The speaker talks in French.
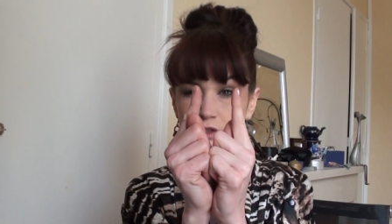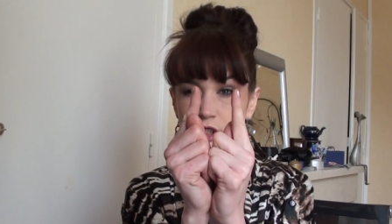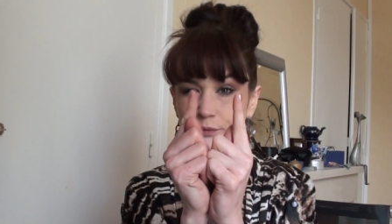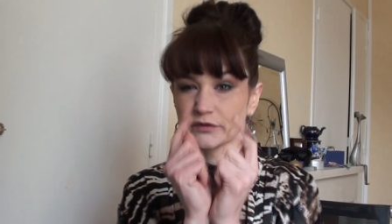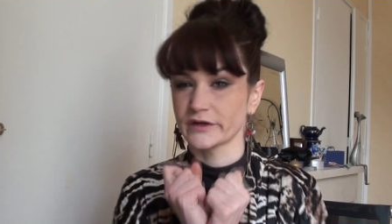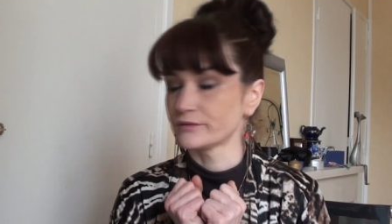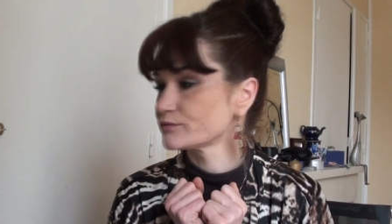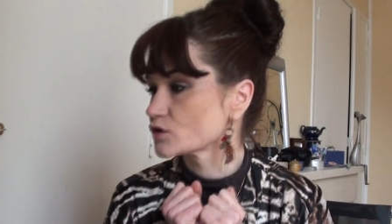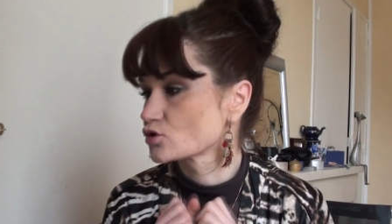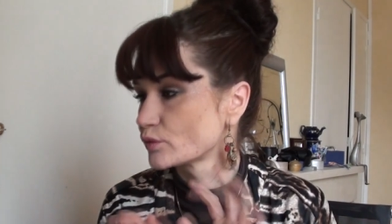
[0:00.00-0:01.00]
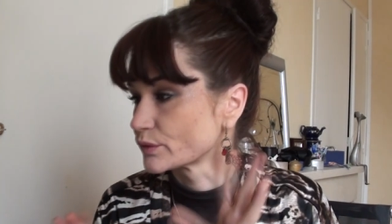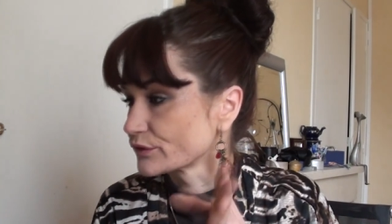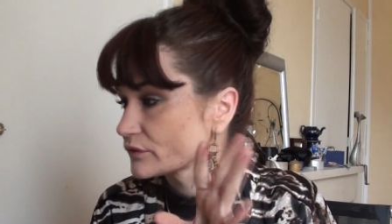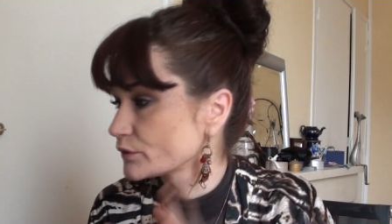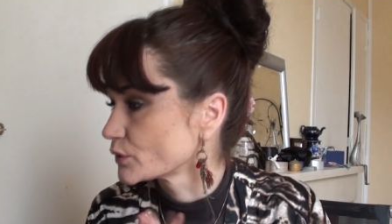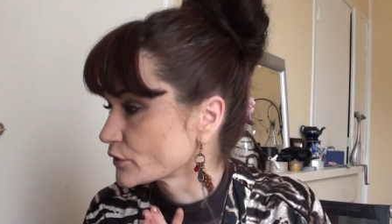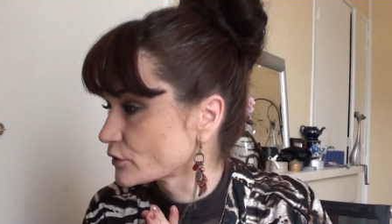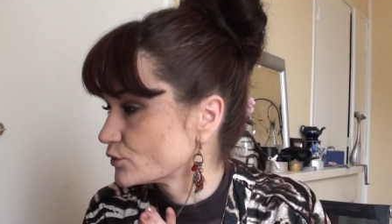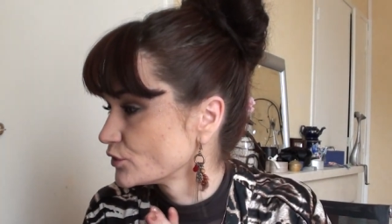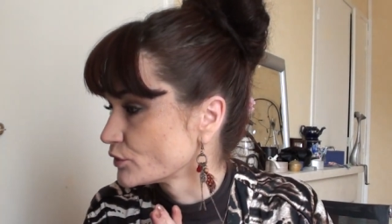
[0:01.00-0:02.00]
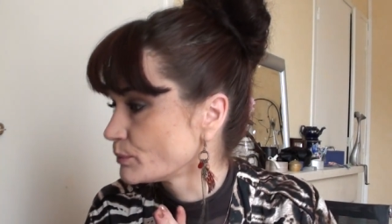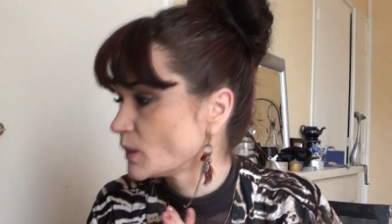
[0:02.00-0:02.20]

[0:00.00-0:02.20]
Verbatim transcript: comme ça, je pense, grosso modo.